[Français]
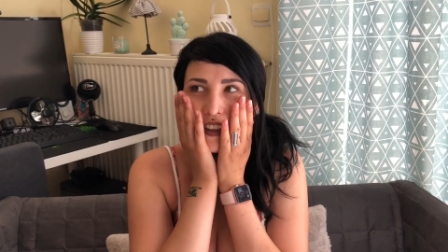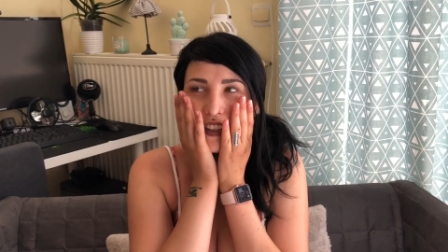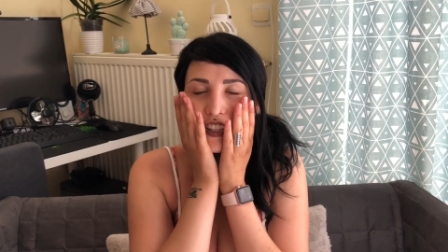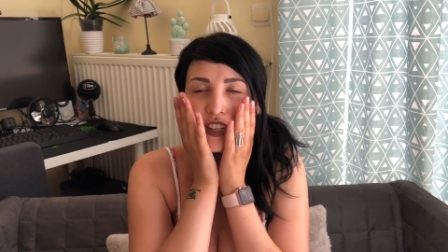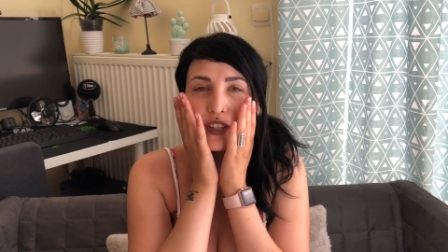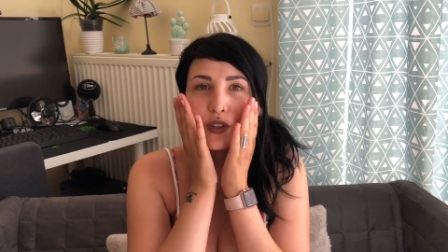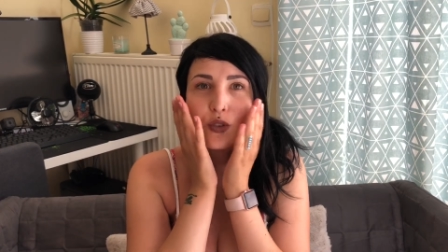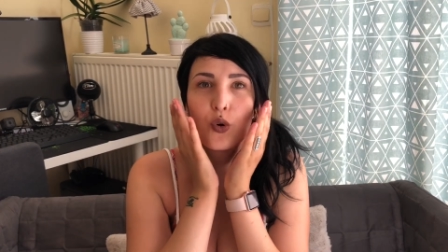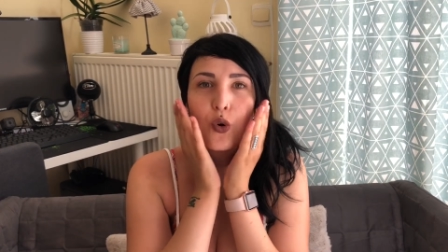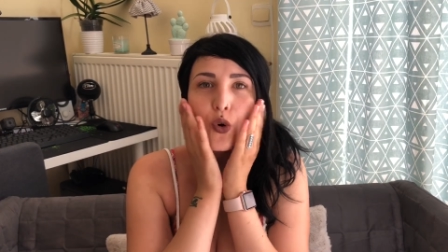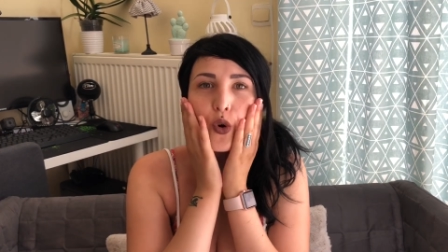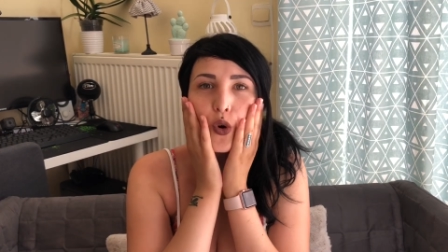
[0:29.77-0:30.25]

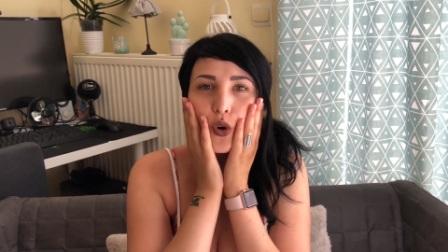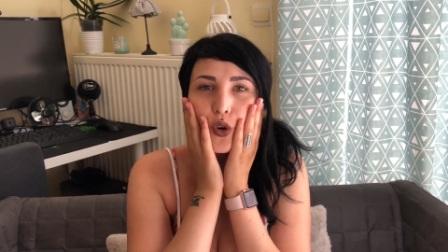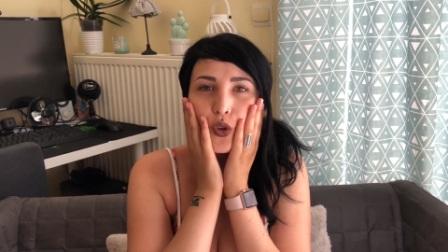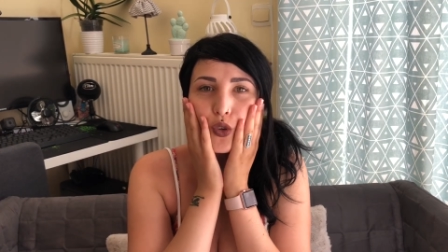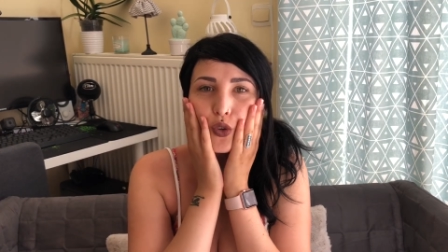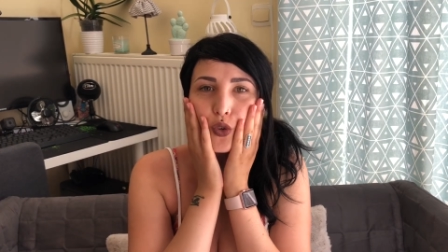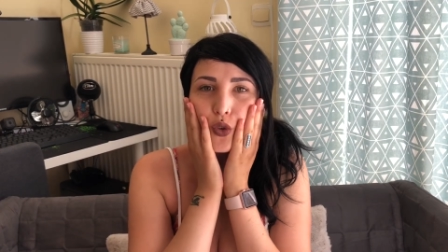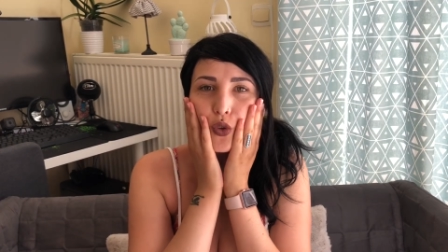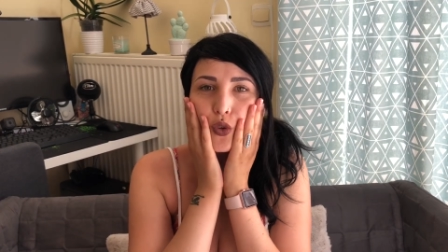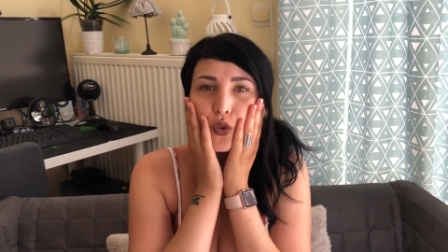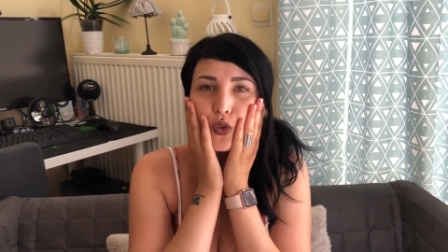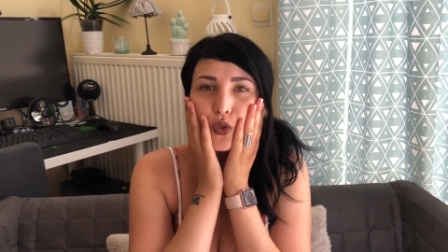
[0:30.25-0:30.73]
J'ai trop,
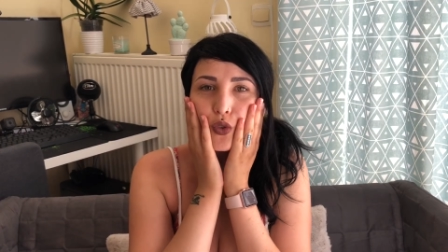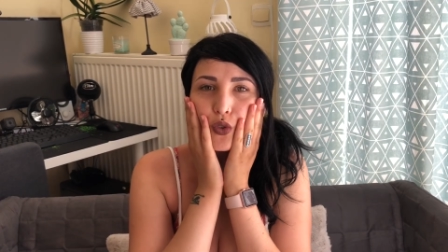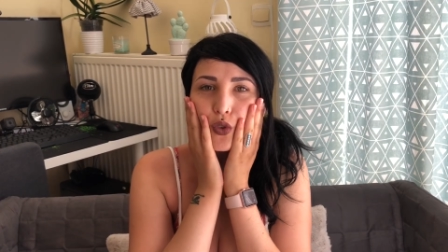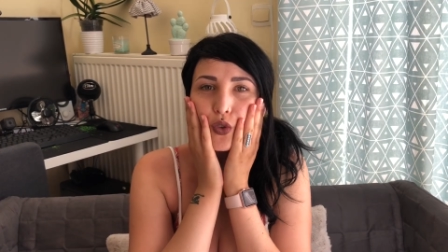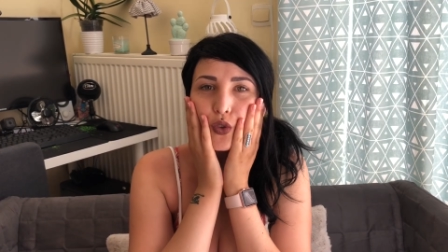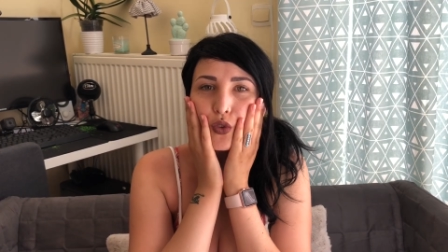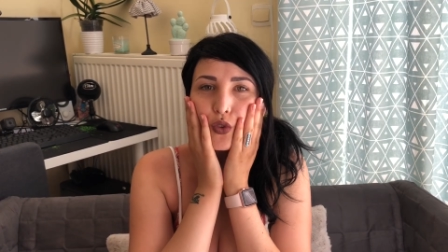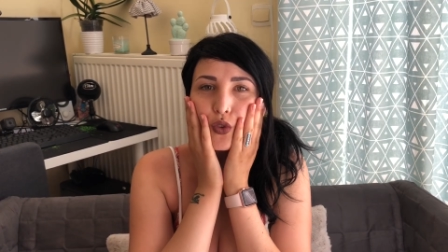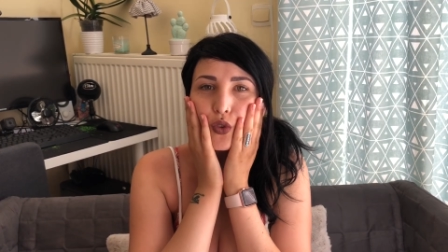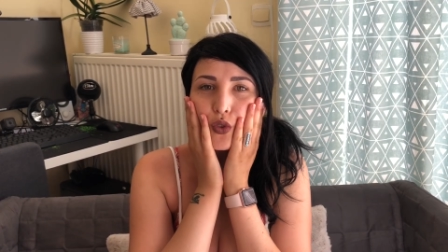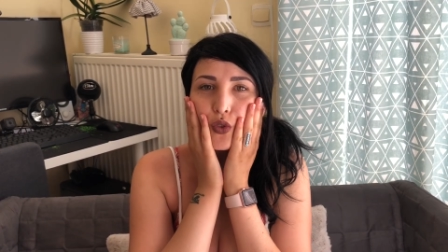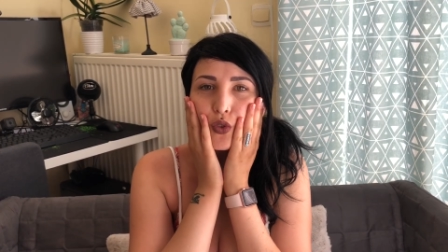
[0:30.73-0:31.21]
trop,
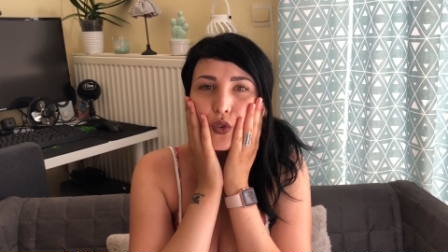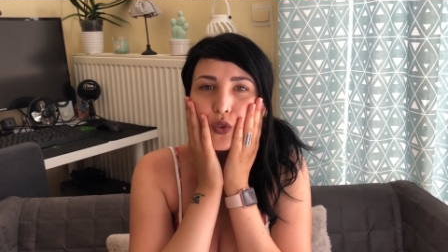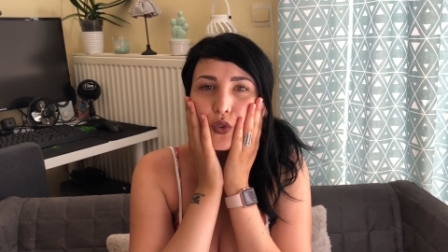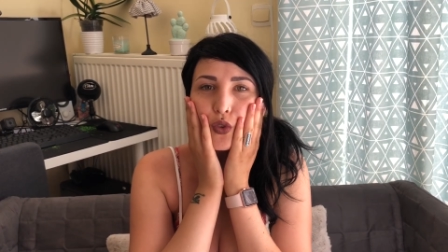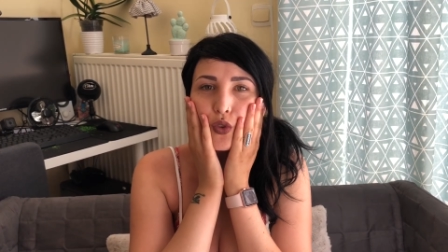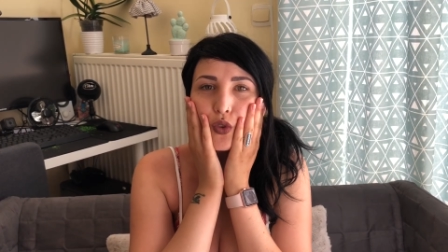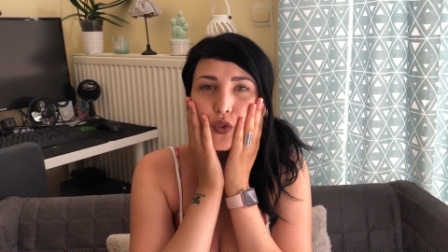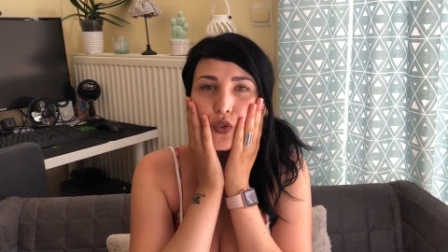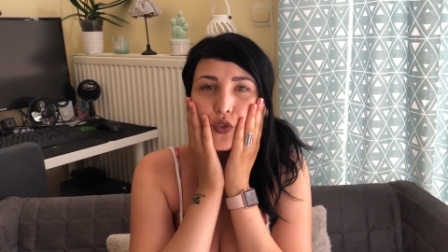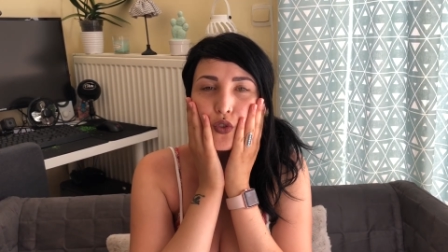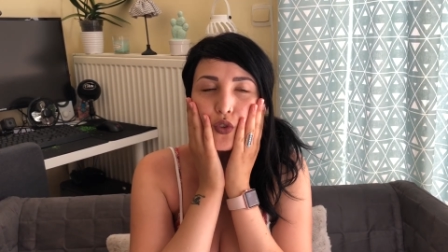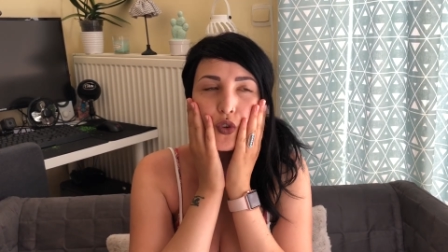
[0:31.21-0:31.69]
trop, trop, trop,
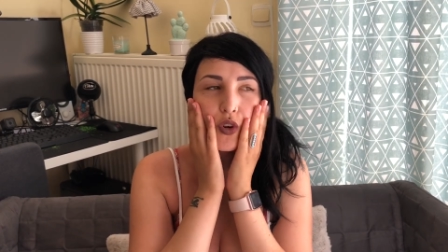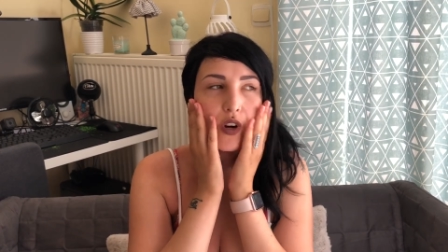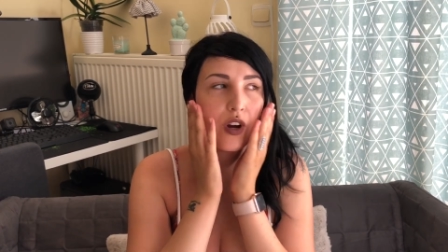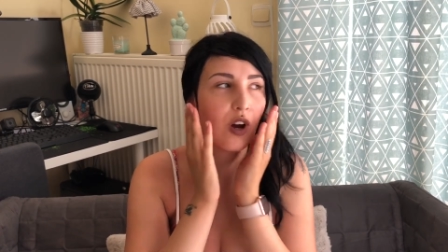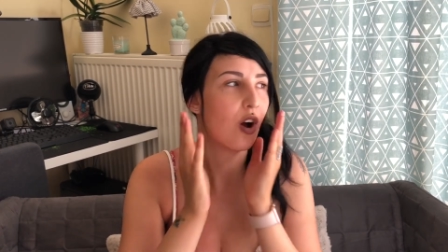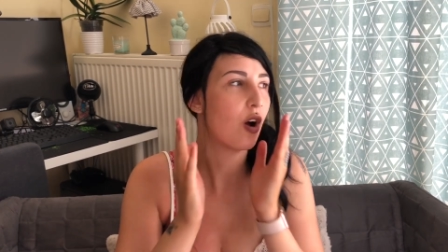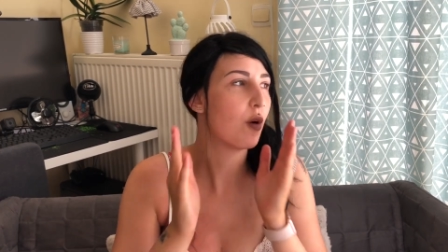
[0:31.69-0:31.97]
trop chaud.